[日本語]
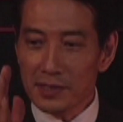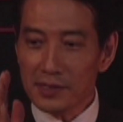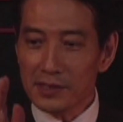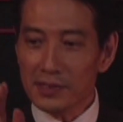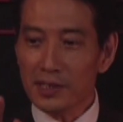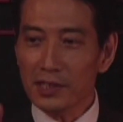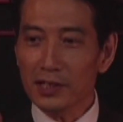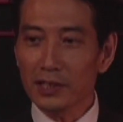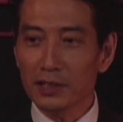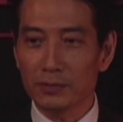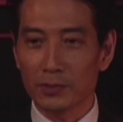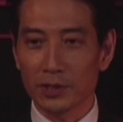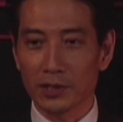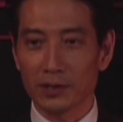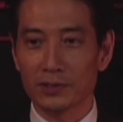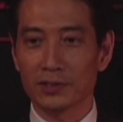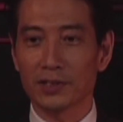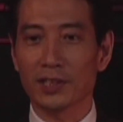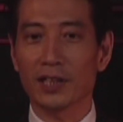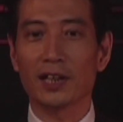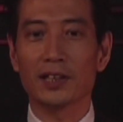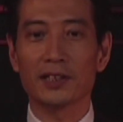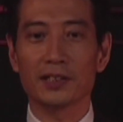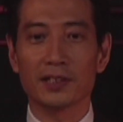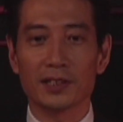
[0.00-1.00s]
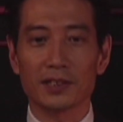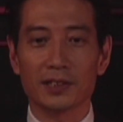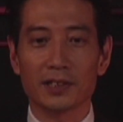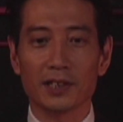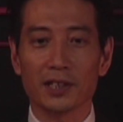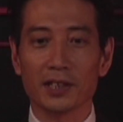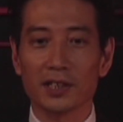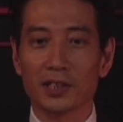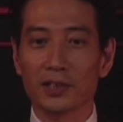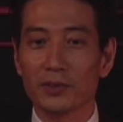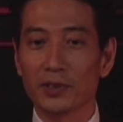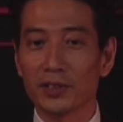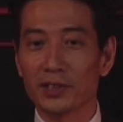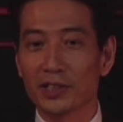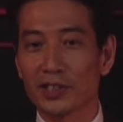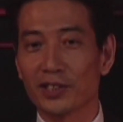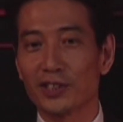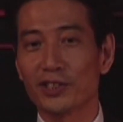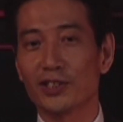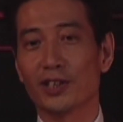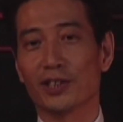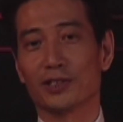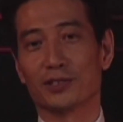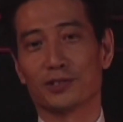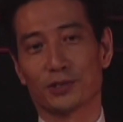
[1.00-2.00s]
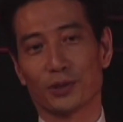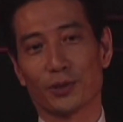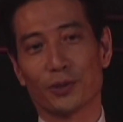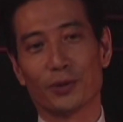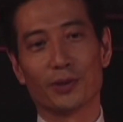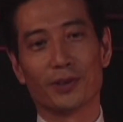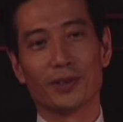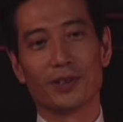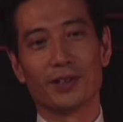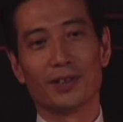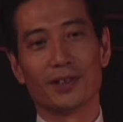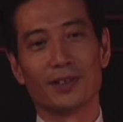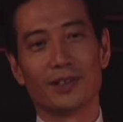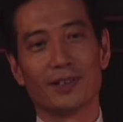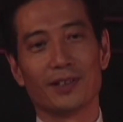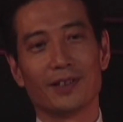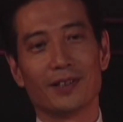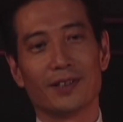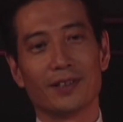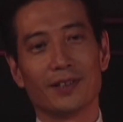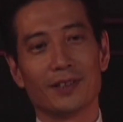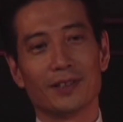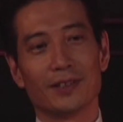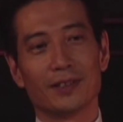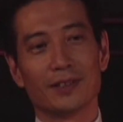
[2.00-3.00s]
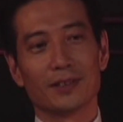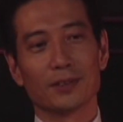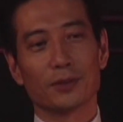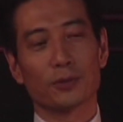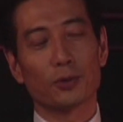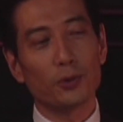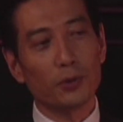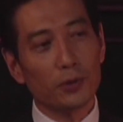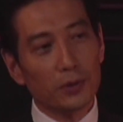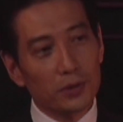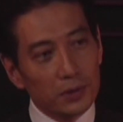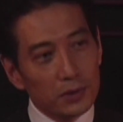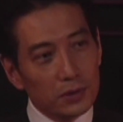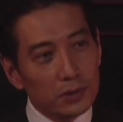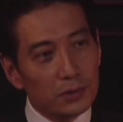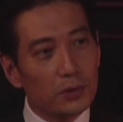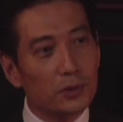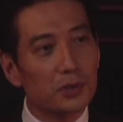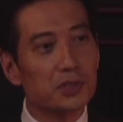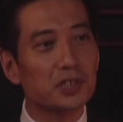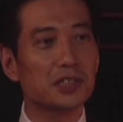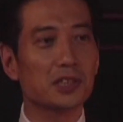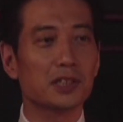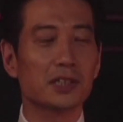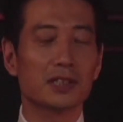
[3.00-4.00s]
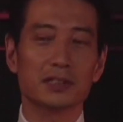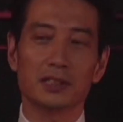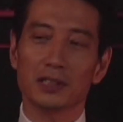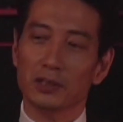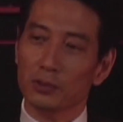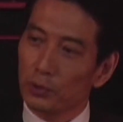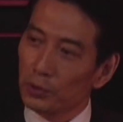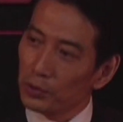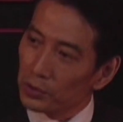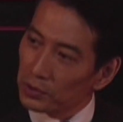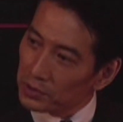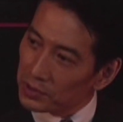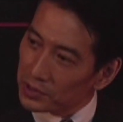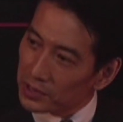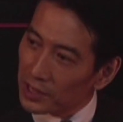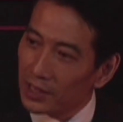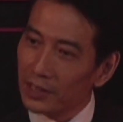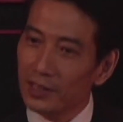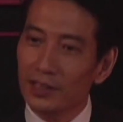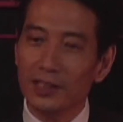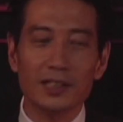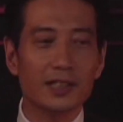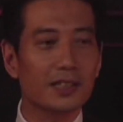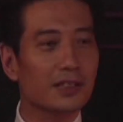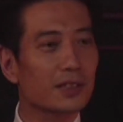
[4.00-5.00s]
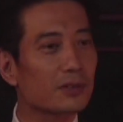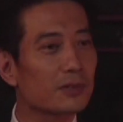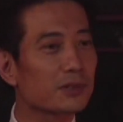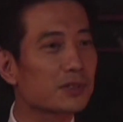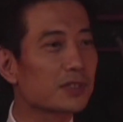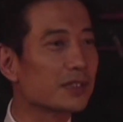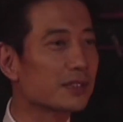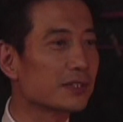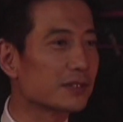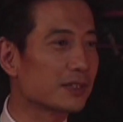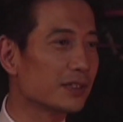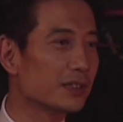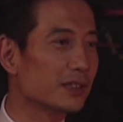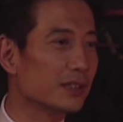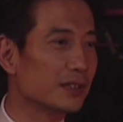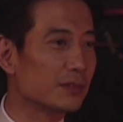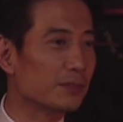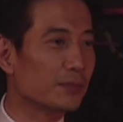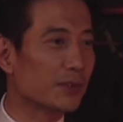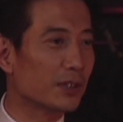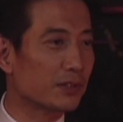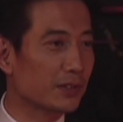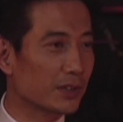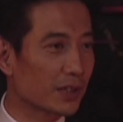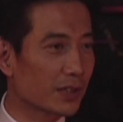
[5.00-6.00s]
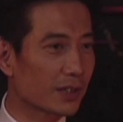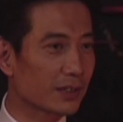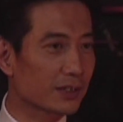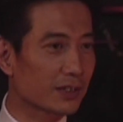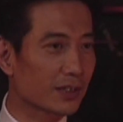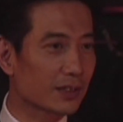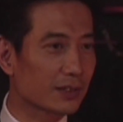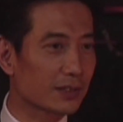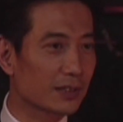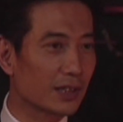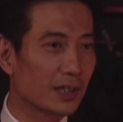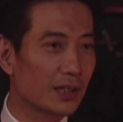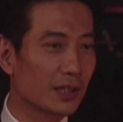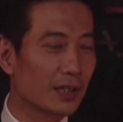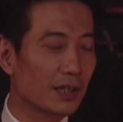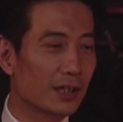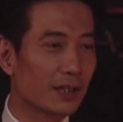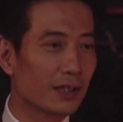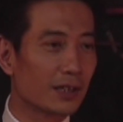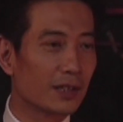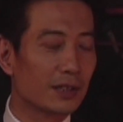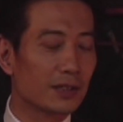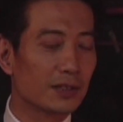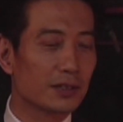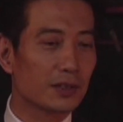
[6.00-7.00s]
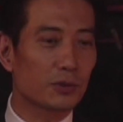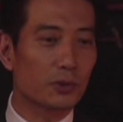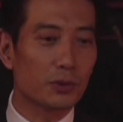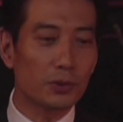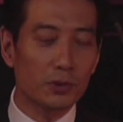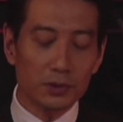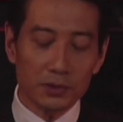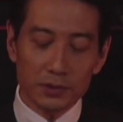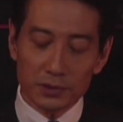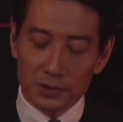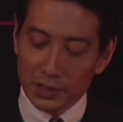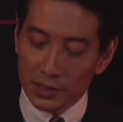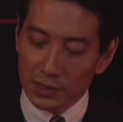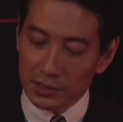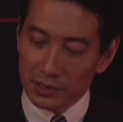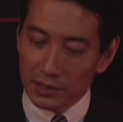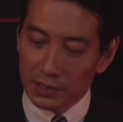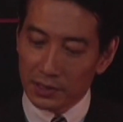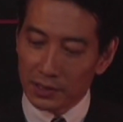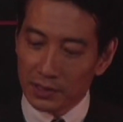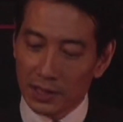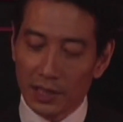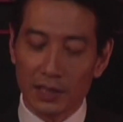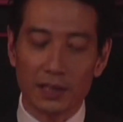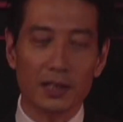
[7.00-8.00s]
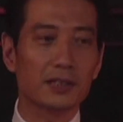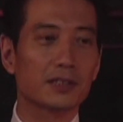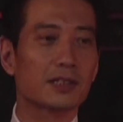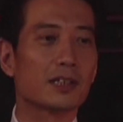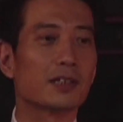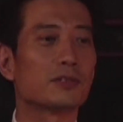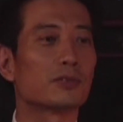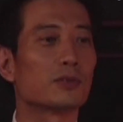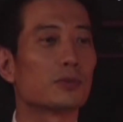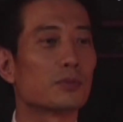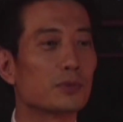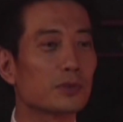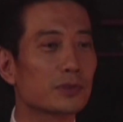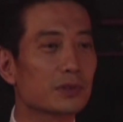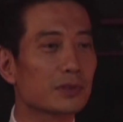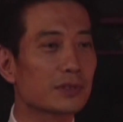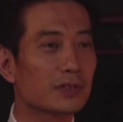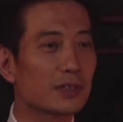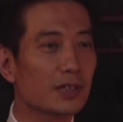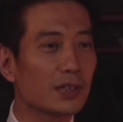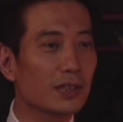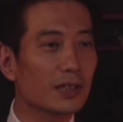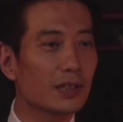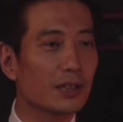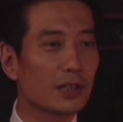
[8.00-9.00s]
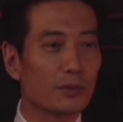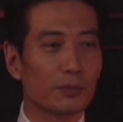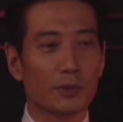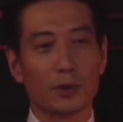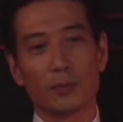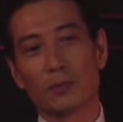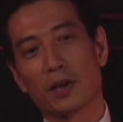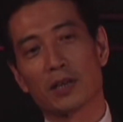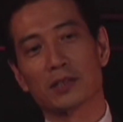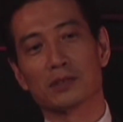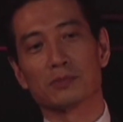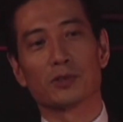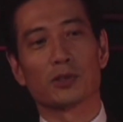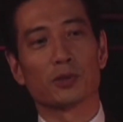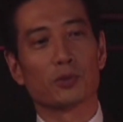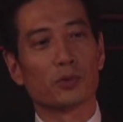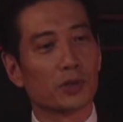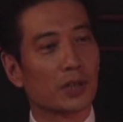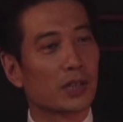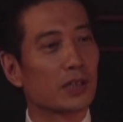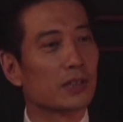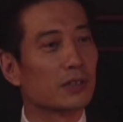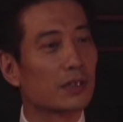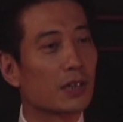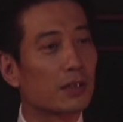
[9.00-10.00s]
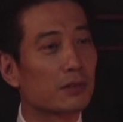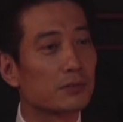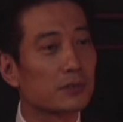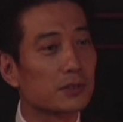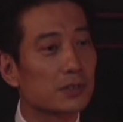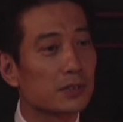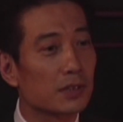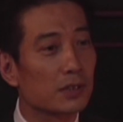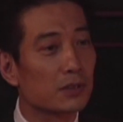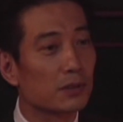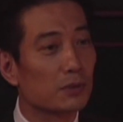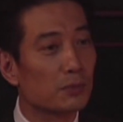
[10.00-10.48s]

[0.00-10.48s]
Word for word: 生に巡り合えない限りはできないんですよ。こういう教え方、こういう考え方の先生に巡り合えた。でこういう先生に習いたいと思って今も始めて5年になるんですけど